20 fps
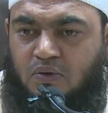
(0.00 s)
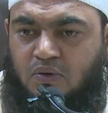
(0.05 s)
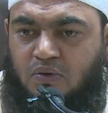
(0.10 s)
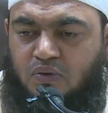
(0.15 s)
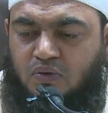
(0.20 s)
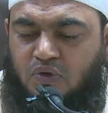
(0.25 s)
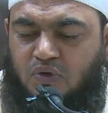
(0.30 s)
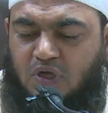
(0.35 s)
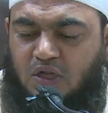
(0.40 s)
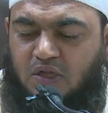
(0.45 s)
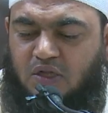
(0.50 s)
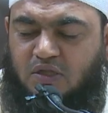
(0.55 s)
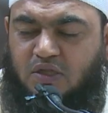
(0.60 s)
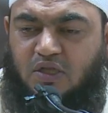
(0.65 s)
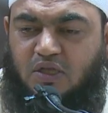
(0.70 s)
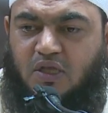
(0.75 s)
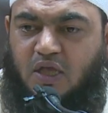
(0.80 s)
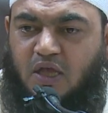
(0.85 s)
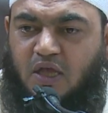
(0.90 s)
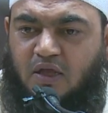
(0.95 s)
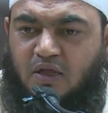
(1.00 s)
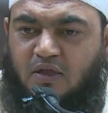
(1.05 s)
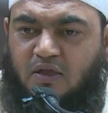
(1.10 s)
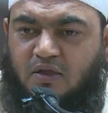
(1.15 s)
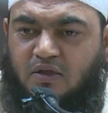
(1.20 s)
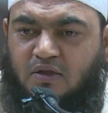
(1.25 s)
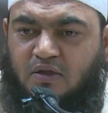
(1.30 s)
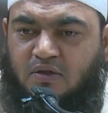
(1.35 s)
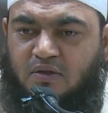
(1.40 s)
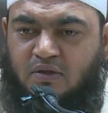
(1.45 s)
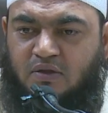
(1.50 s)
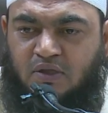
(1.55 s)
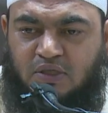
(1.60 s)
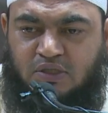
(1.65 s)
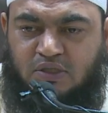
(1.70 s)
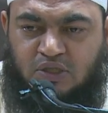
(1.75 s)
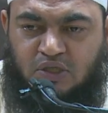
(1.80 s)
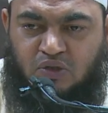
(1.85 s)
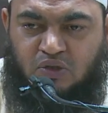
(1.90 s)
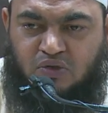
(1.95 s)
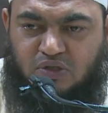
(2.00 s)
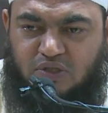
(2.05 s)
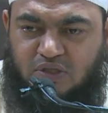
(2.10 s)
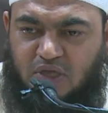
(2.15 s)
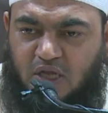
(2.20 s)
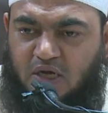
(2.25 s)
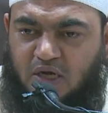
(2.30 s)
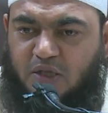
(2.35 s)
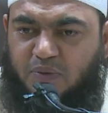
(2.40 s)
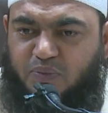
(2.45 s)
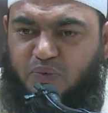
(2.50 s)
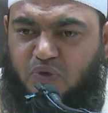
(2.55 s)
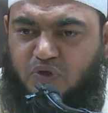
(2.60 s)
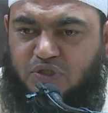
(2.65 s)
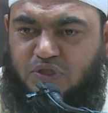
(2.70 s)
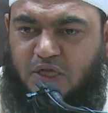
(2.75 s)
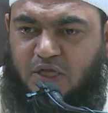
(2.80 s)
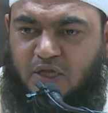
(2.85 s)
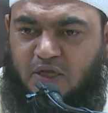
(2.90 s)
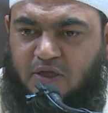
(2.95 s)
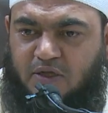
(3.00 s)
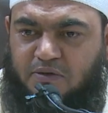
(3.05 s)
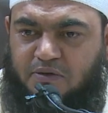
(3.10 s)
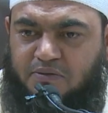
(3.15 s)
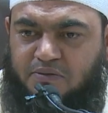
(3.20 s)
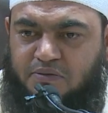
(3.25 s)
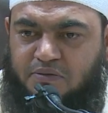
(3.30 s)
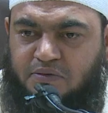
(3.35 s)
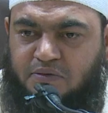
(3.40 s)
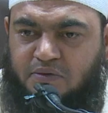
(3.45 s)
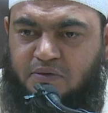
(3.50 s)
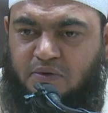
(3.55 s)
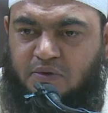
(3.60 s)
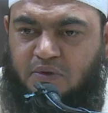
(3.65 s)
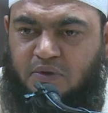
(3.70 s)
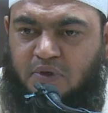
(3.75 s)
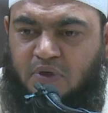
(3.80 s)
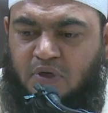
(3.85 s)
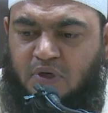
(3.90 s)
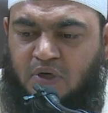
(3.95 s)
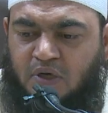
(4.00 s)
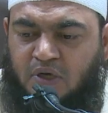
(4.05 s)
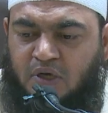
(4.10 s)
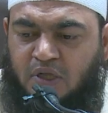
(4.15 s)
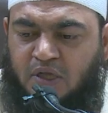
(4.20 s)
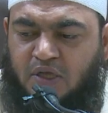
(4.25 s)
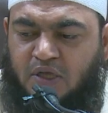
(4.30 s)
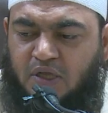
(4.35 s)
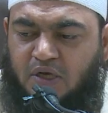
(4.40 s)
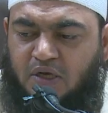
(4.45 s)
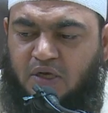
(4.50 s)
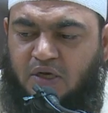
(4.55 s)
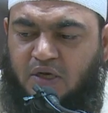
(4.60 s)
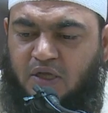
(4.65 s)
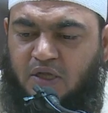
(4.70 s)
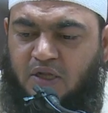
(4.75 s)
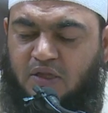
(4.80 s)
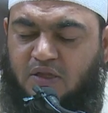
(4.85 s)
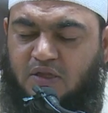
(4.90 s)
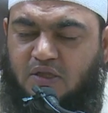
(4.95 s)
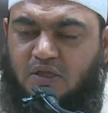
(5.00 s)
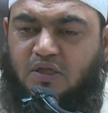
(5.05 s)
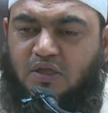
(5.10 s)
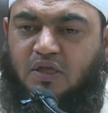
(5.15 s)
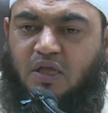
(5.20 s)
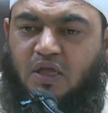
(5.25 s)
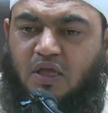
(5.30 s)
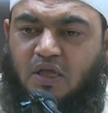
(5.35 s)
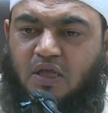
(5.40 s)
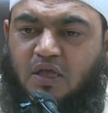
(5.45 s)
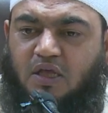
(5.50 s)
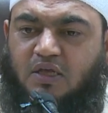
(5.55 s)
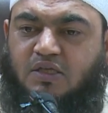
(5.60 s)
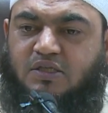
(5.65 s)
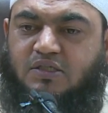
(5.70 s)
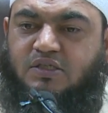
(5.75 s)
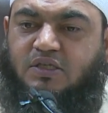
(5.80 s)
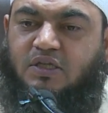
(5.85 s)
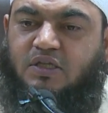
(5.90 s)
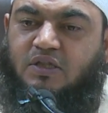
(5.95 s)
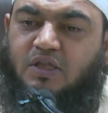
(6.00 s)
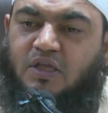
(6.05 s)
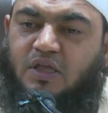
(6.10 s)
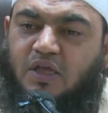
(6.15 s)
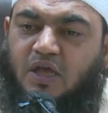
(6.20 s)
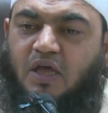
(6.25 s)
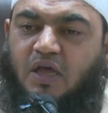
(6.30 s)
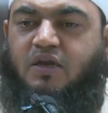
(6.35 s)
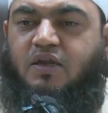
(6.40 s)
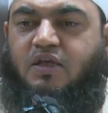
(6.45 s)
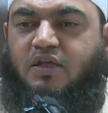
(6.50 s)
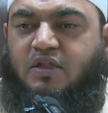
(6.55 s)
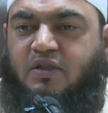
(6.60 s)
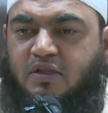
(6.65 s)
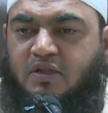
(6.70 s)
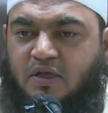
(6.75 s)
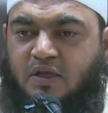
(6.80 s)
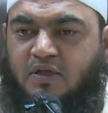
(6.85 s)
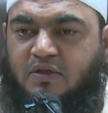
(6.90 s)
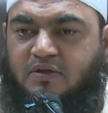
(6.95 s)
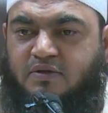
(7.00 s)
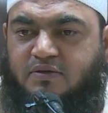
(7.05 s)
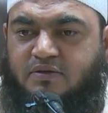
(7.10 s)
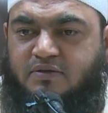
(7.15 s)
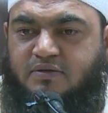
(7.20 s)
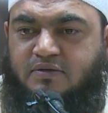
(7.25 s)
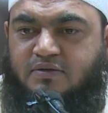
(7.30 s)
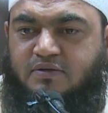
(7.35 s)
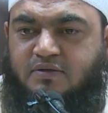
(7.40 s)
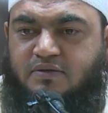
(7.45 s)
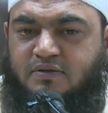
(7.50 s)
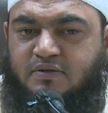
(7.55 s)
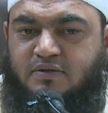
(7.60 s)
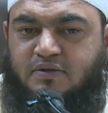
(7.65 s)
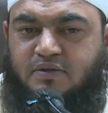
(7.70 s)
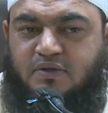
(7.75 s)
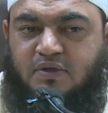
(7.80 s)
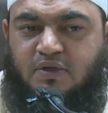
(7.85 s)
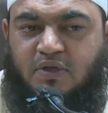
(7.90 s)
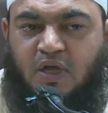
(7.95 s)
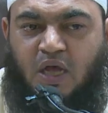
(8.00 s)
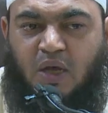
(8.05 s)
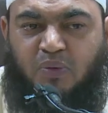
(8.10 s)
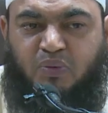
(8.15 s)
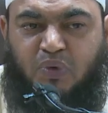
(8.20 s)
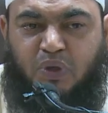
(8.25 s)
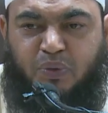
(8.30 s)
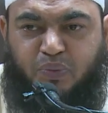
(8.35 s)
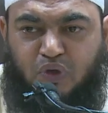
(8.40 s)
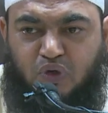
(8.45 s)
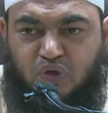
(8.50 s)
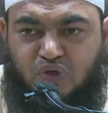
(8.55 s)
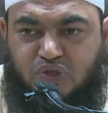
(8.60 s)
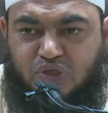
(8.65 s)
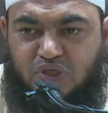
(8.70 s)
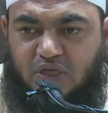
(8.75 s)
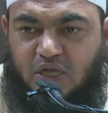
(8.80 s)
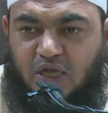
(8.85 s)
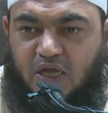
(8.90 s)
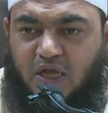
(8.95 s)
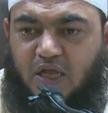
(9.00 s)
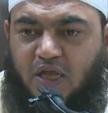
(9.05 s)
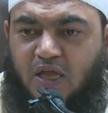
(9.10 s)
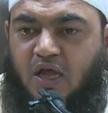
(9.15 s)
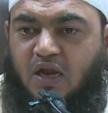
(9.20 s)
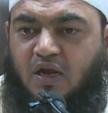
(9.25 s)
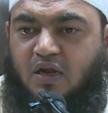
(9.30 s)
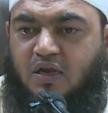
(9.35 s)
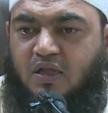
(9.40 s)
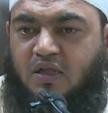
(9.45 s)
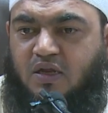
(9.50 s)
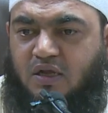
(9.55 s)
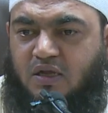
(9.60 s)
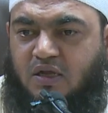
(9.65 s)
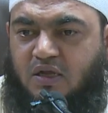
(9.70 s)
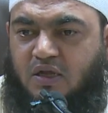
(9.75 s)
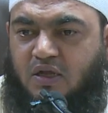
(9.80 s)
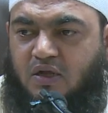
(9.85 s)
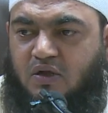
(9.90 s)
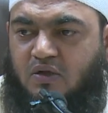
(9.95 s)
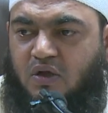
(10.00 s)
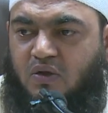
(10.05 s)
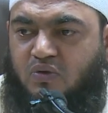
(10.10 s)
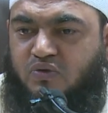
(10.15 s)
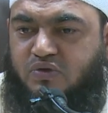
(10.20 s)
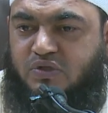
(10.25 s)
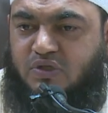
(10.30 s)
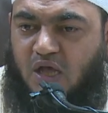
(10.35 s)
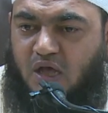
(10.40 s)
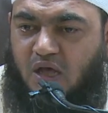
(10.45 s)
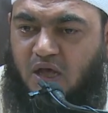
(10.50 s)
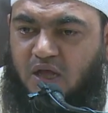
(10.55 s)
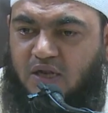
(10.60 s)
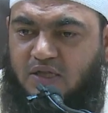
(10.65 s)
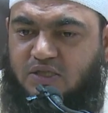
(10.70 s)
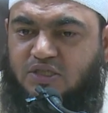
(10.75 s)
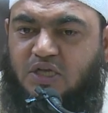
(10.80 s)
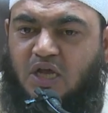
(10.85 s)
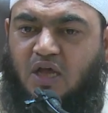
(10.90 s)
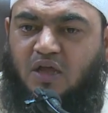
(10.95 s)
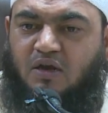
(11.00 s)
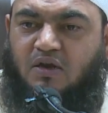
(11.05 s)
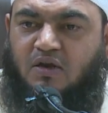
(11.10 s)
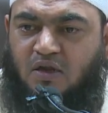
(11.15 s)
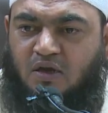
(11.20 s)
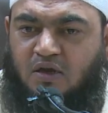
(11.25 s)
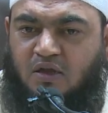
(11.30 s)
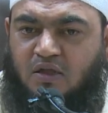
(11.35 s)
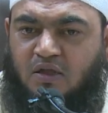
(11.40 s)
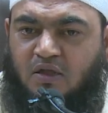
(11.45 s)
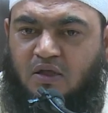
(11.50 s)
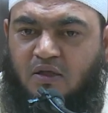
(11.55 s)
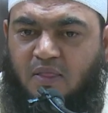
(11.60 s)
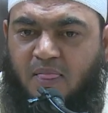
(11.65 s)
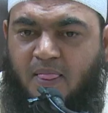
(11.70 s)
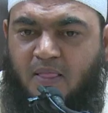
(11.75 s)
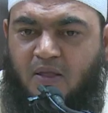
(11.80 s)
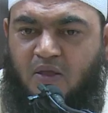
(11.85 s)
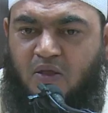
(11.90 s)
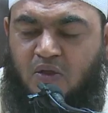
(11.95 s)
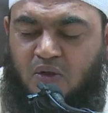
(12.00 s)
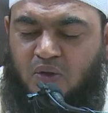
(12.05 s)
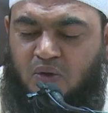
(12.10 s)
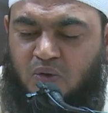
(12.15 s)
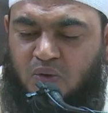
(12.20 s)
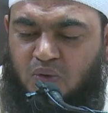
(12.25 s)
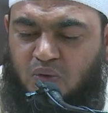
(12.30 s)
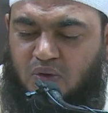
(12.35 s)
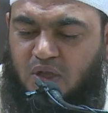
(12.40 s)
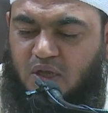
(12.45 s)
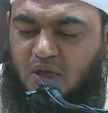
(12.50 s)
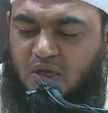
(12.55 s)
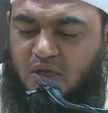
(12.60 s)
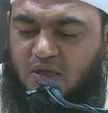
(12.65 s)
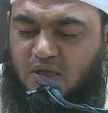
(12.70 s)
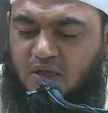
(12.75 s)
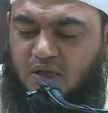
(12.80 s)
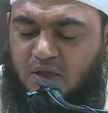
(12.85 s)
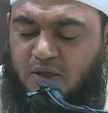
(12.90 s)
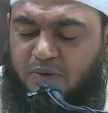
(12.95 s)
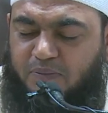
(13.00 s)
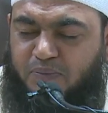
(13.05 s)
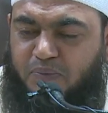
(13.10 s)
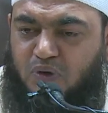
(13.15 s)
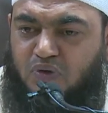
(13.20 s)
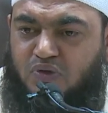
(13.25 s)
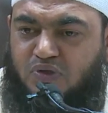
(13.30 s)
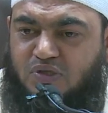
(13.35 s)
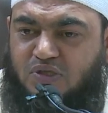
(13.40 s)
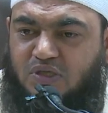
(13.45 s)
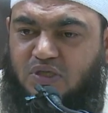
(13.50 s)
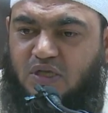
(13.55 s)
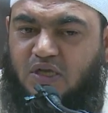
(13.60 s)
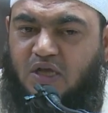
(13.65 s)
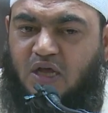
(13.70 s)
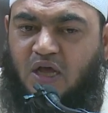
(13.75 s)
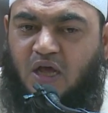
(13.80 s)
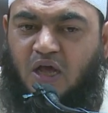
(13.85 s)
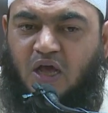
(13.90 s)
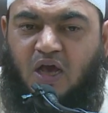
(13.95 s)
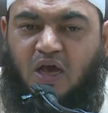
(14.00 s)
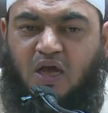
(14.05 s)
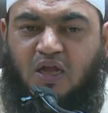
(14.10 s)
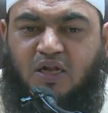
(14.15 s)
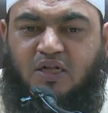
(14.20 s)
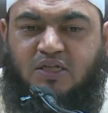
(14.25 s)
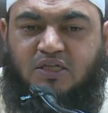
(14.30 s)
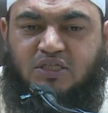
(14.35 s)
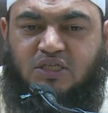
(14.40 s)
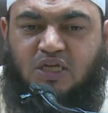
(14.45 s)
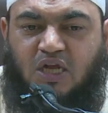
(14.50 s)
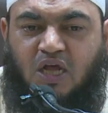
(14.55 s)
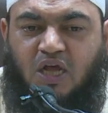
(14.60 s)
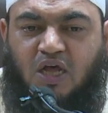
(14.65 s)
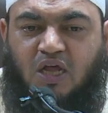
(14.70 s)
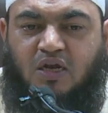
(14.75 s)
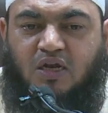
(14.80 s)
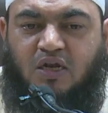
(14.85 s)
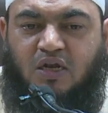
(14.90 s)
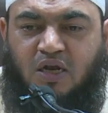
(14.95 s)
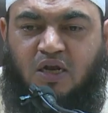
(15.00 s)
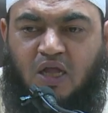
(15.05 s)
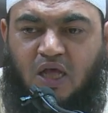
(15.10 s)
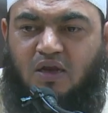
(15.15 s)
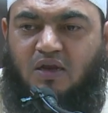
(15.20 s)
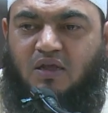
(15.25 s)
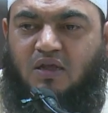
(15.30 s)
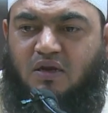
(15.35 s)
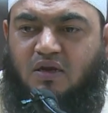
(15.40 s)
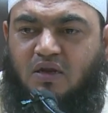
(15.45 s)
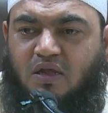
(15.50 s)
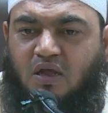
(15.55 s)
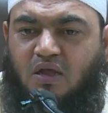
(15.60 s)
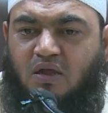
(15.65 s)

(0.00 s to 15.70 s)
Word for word: तो गलती क्या है इसने नुकसान नहीं पहुंचाया लेकिन गलती ये है कि इसने ध्यान नहीं दिया अपने पड़ोसी का ख्याल नहीं रखा उसका हालचाल नहीं लिया गोया कि पड़ोसी का हाल चाल ना लेना